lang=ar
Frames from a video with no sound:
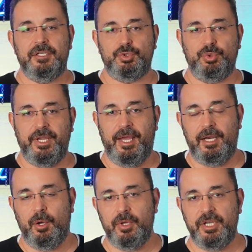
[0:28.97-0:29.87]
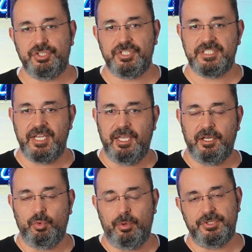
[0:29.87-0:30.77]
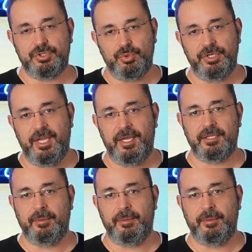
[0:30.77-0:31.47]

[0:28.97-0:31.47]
سوريا هلا هو ليش جزائري وبسوريا